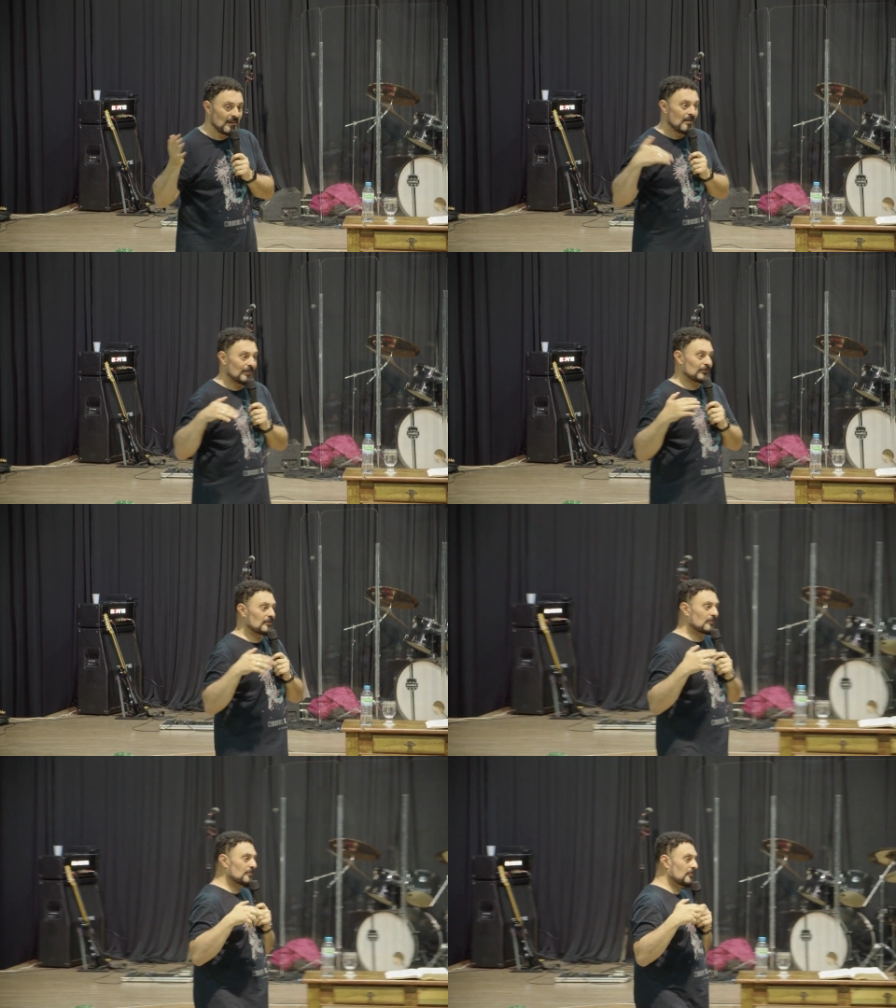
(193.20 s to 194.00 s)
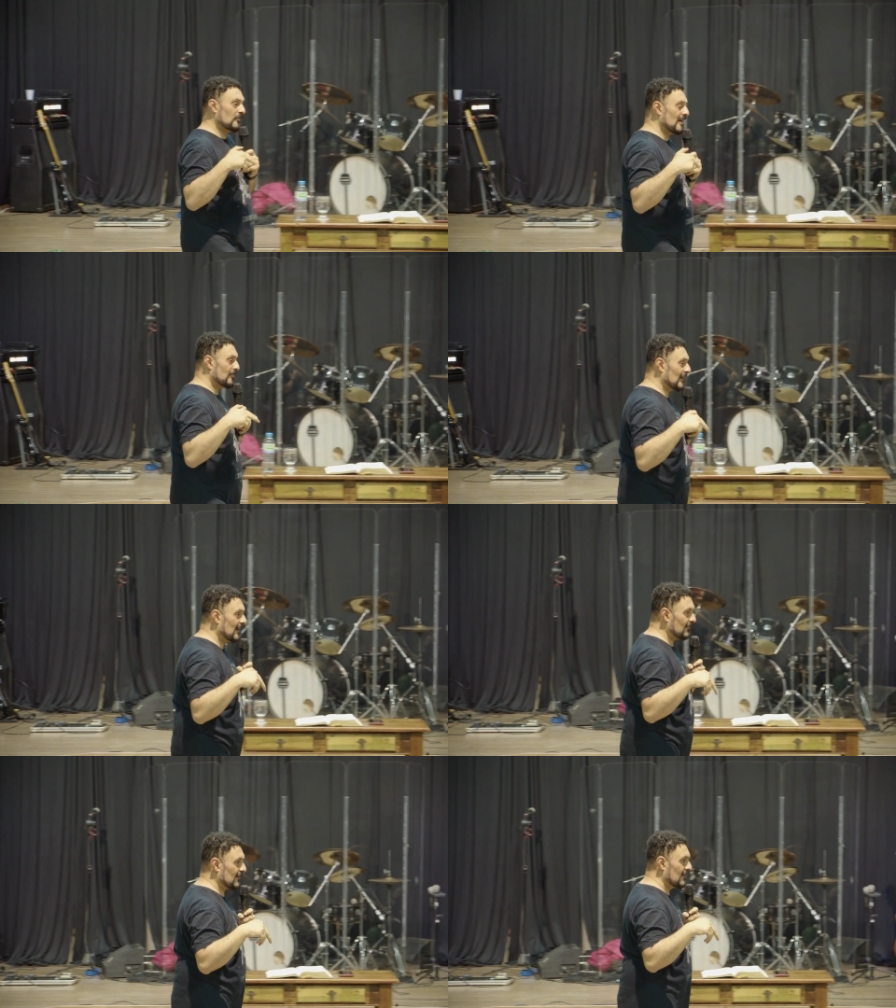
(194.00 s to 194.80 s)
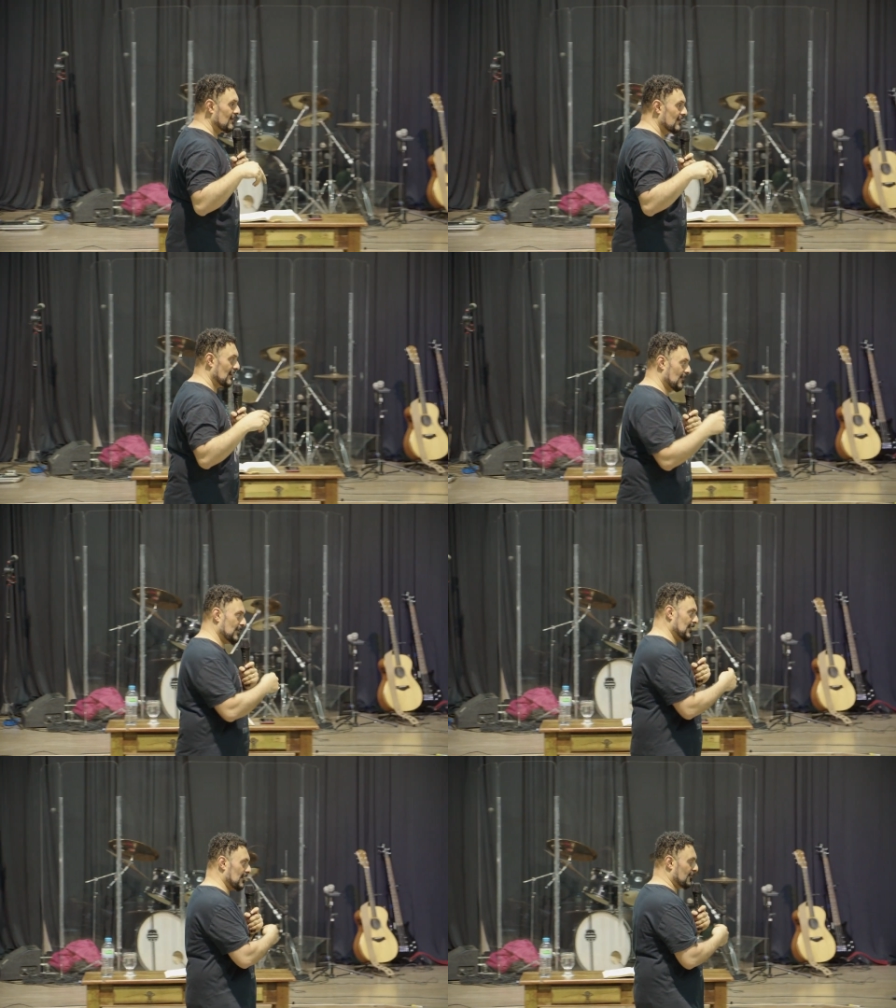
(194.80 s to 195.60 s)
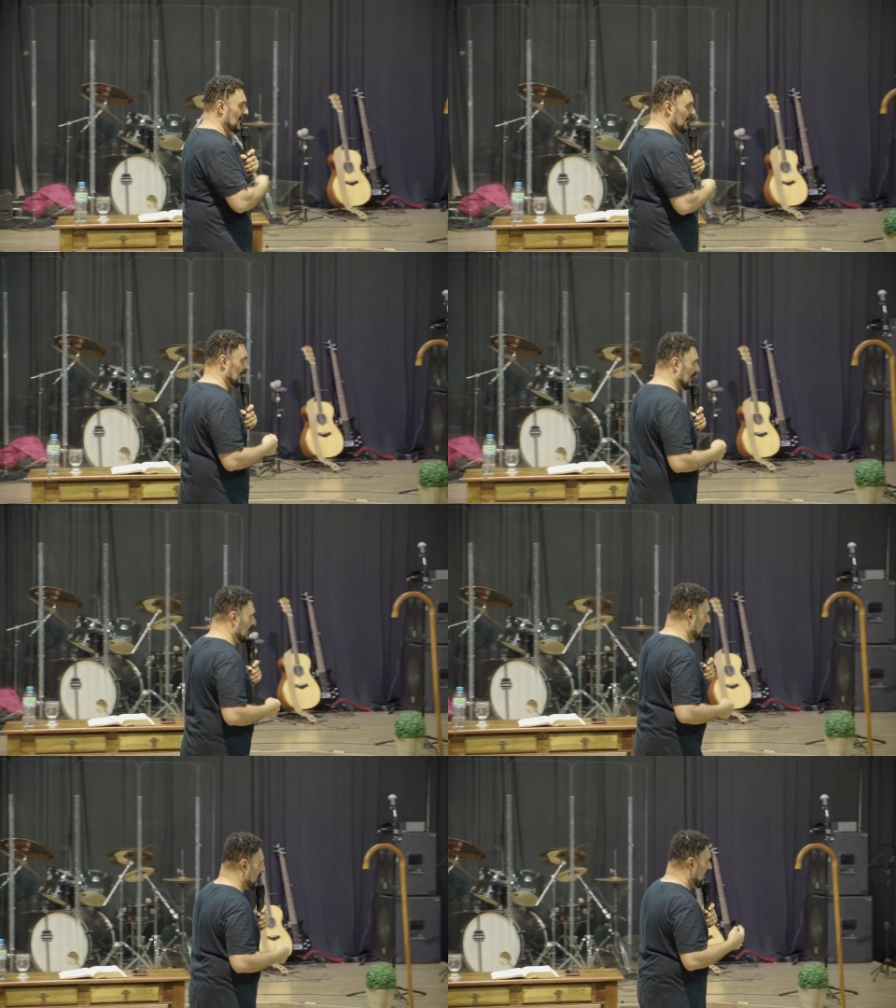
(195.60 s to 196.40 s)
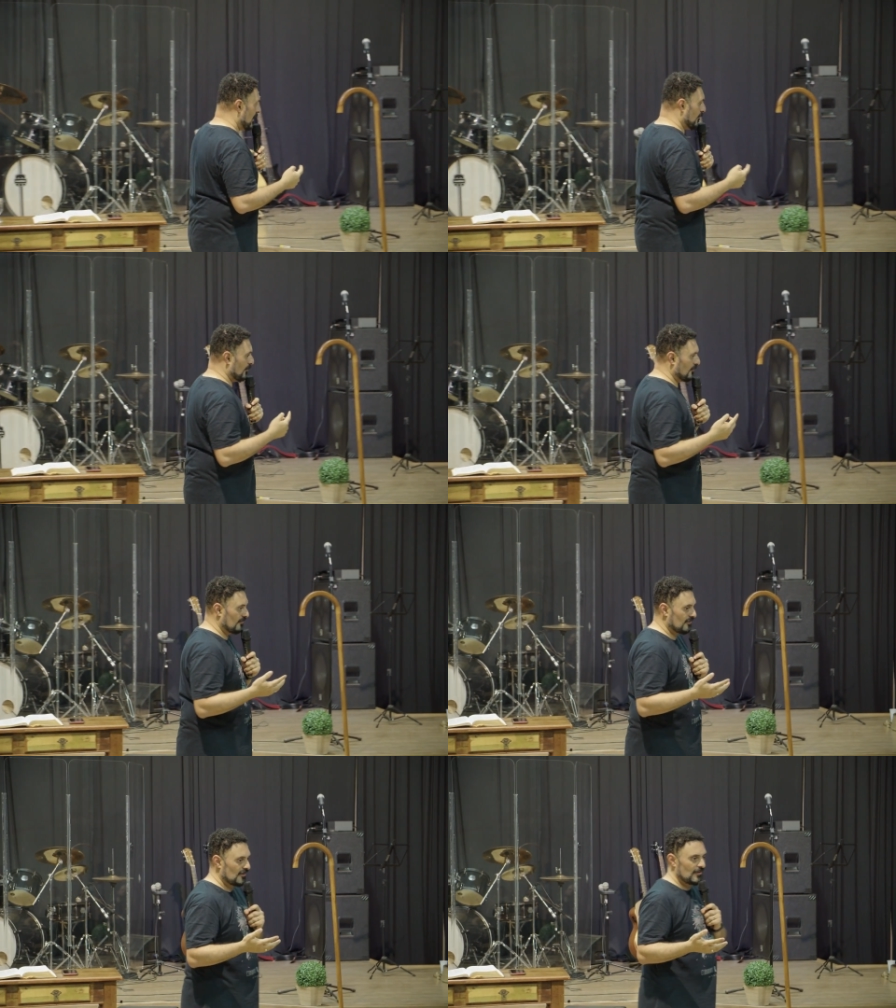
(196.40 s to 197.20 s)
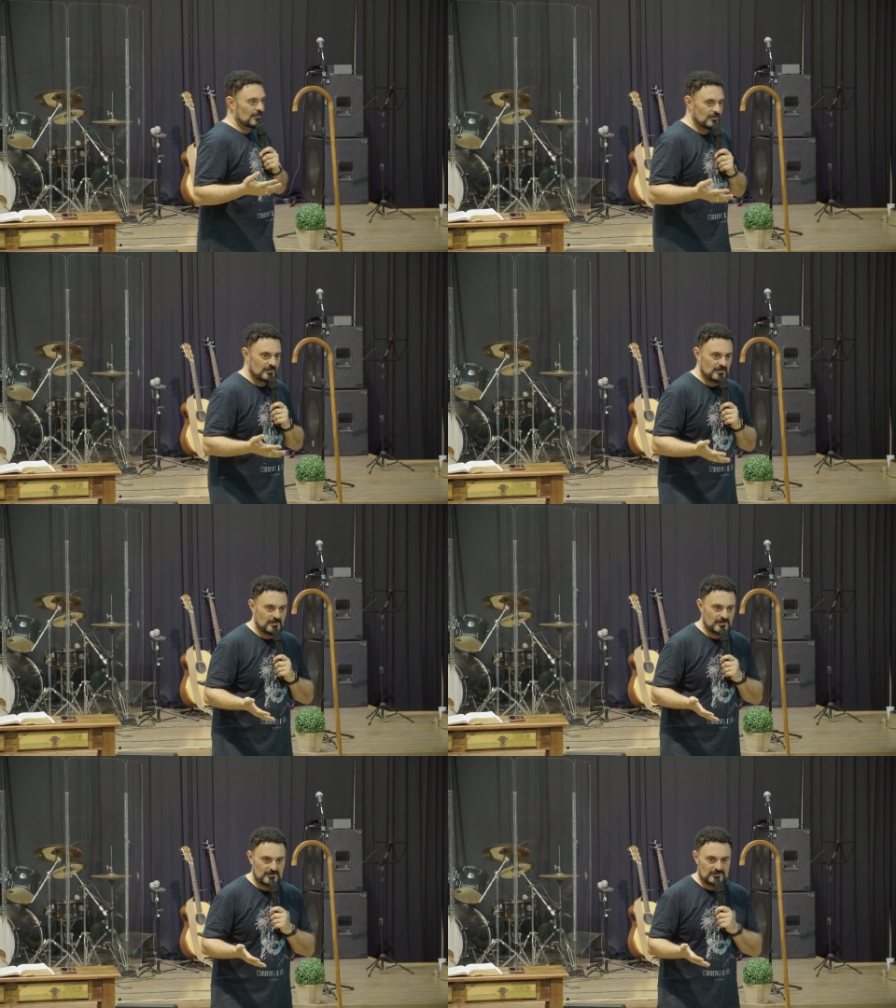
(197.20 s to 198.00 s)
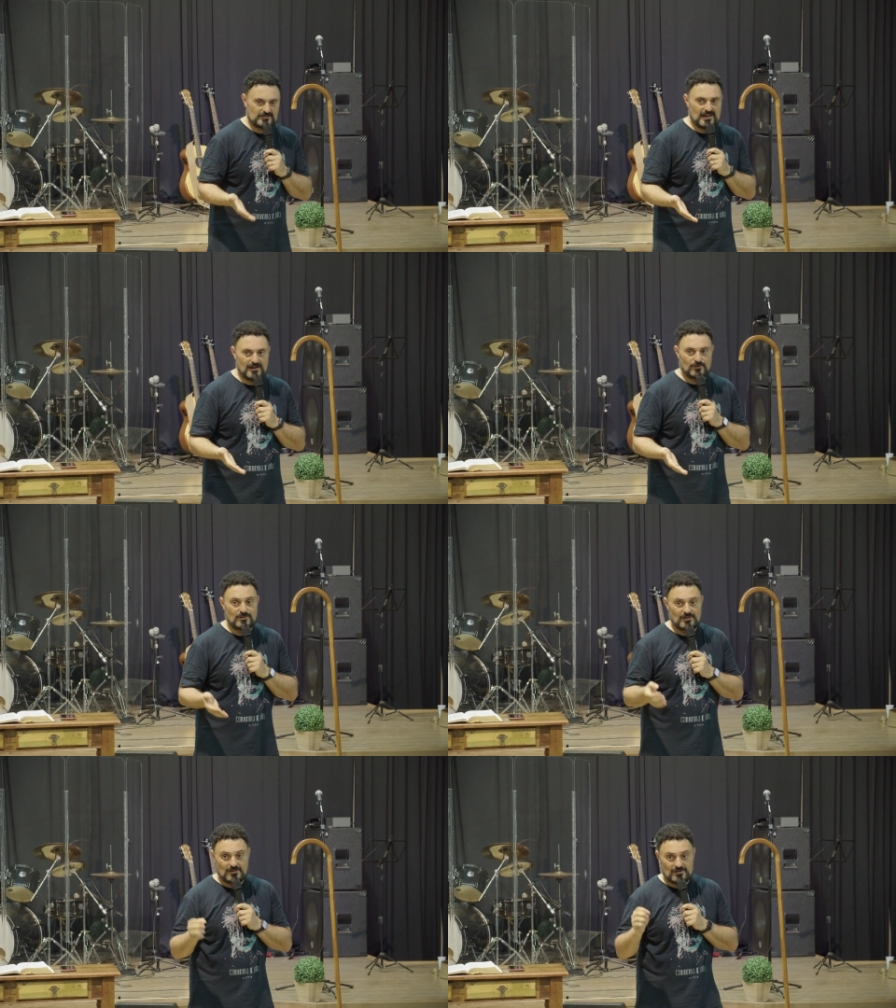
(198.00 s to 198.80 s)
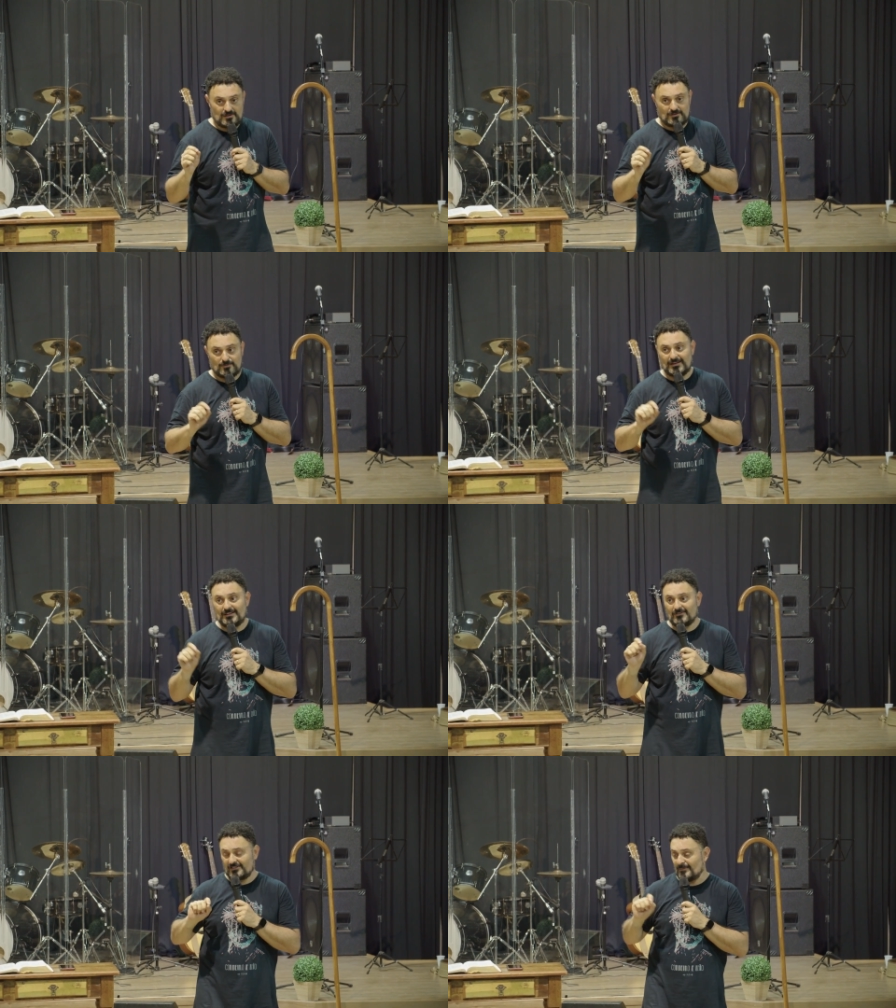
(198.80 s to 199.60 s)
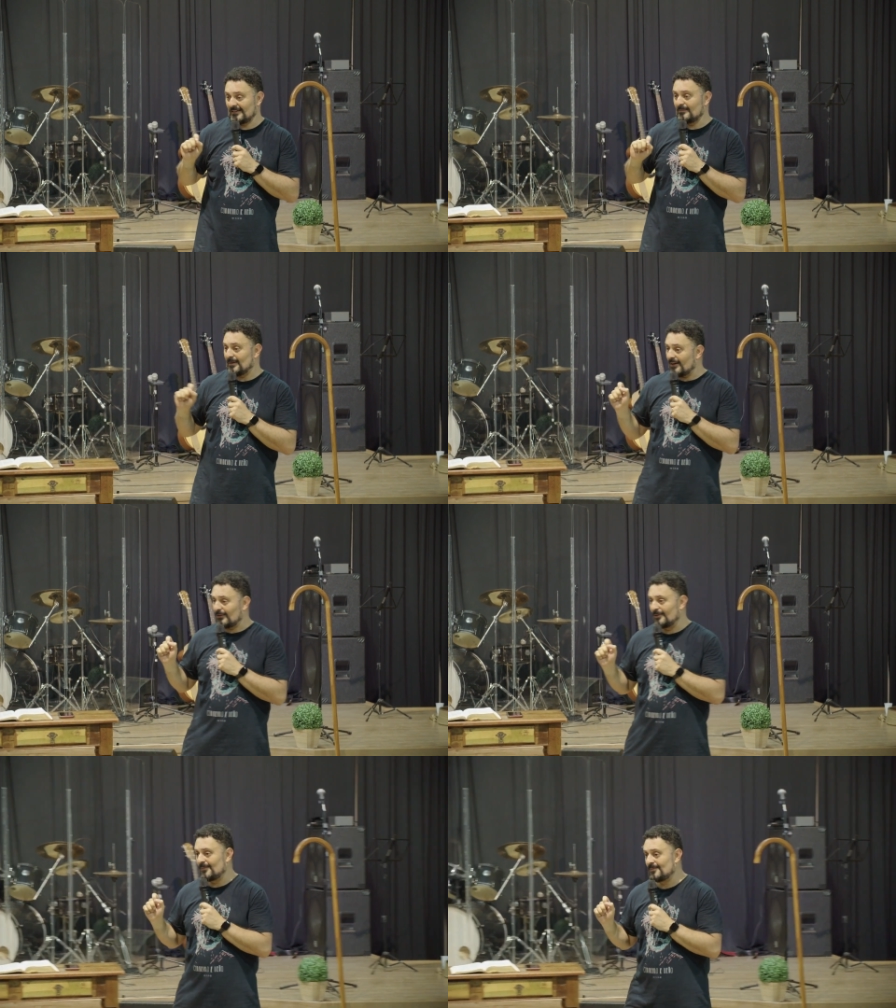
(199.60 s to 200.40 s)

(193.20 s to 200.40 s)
Mas quando nós vamos estudar a palavra, a Bíblia ela foi revelada ao povo eh, de Israel numa língua chamada hebraico.